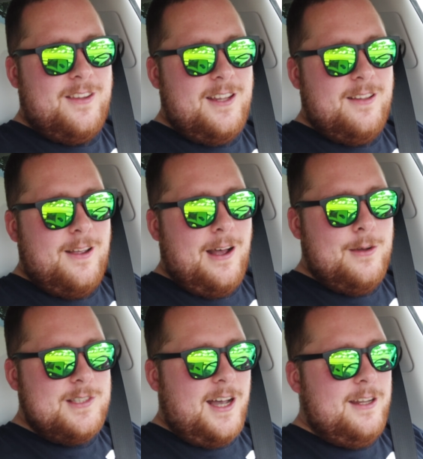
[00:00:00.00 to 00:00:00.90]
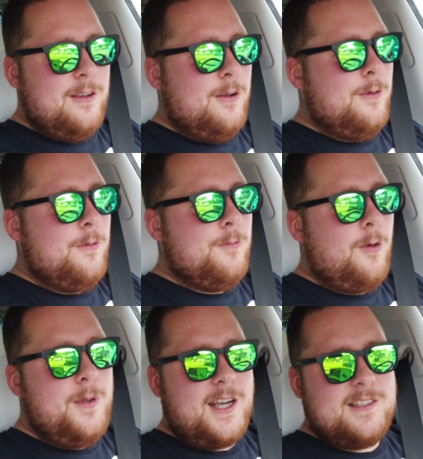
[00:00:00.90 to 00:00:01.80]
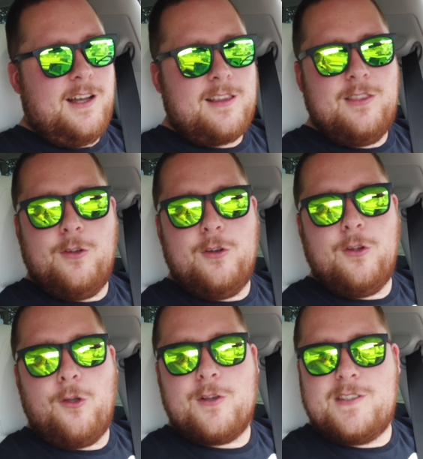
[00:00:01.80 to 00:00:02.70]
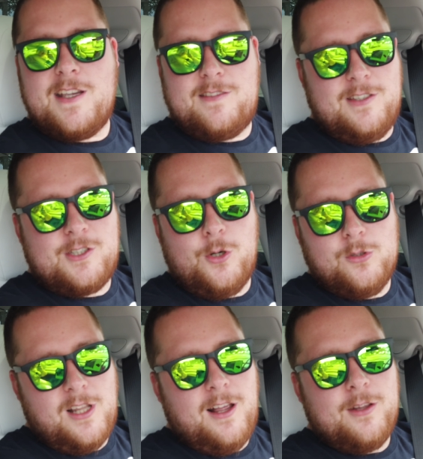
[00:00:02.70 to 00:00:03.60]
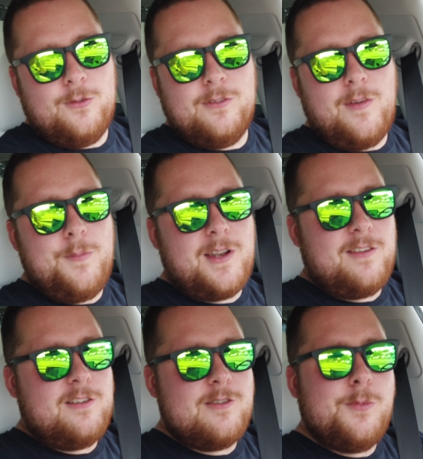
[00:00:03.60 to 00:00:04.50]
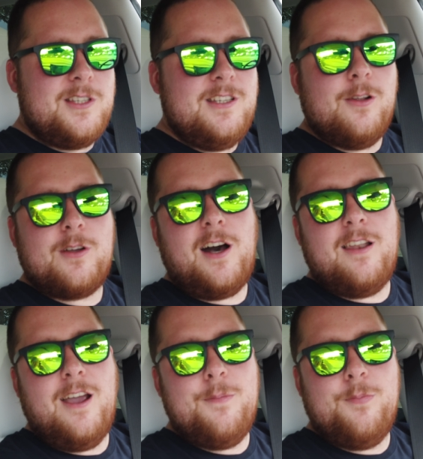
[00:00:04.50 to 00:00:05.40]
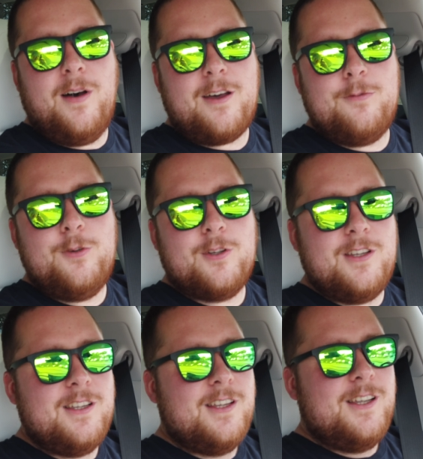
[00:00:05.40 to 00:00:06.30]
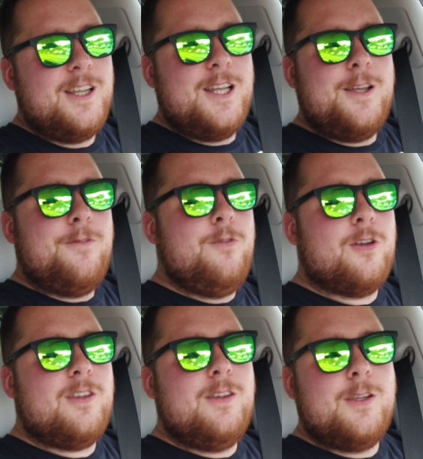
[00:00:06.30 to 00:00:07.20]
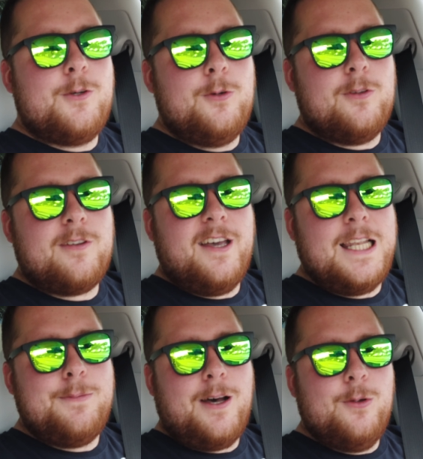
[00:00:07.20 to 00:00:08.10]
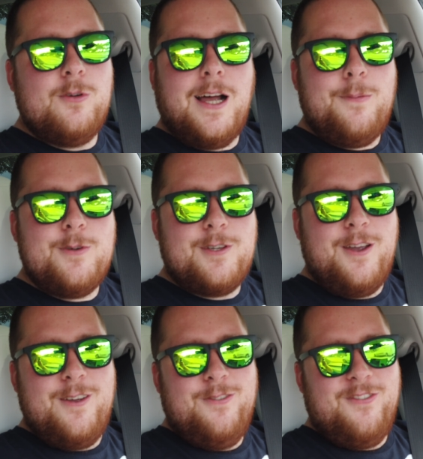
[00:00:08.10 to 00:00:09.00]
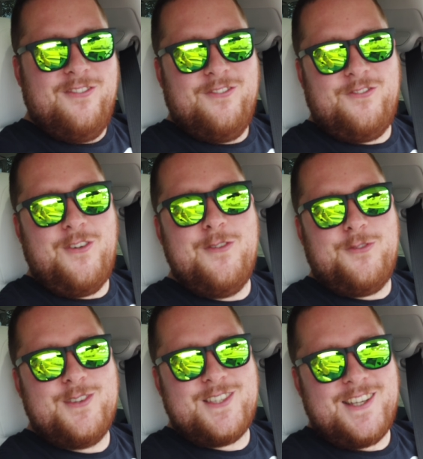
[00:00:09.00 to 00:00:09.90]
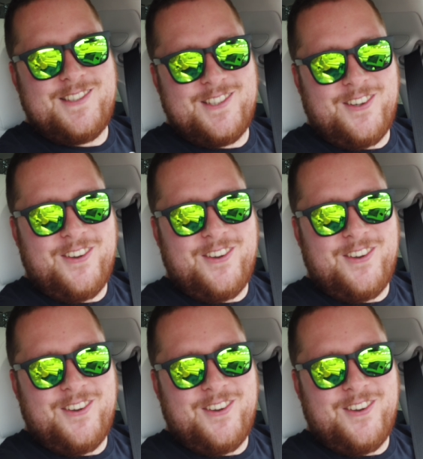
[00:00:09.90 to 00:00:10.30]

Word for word: Denn aus einer von mir gesagten 9,60 Euro Kona-Ladung, wenn man das jetzt über die lokale App machen würde, würden gut und gerne mal unglaublich 65